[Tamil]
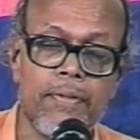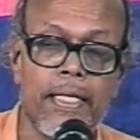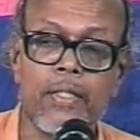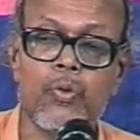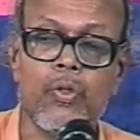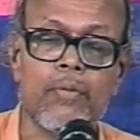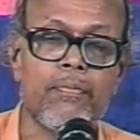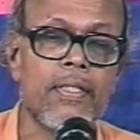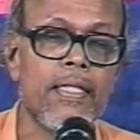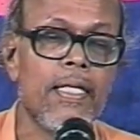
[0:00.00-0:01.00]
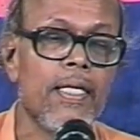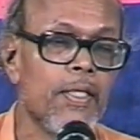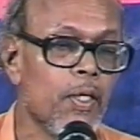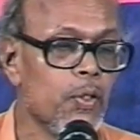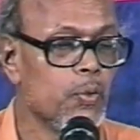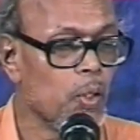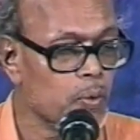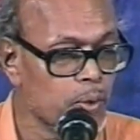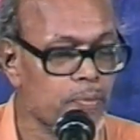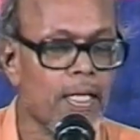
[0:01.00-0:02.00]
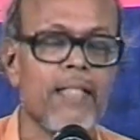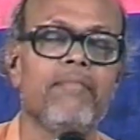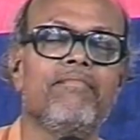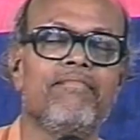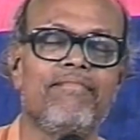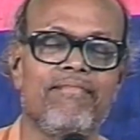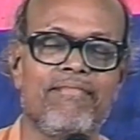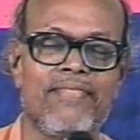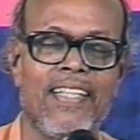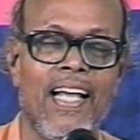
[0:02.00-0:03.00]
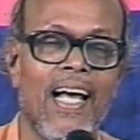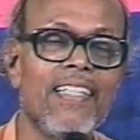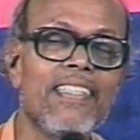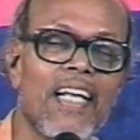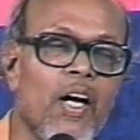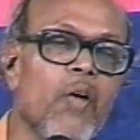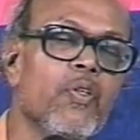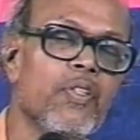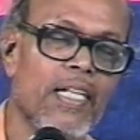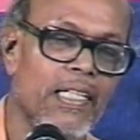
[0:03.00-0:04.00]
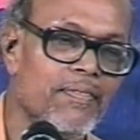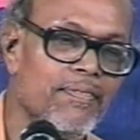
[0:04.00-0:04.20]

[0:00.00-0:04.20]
வினை சூழும் என்று சொல்லுவதும் மரம் இது தன் அனுபவத்தில்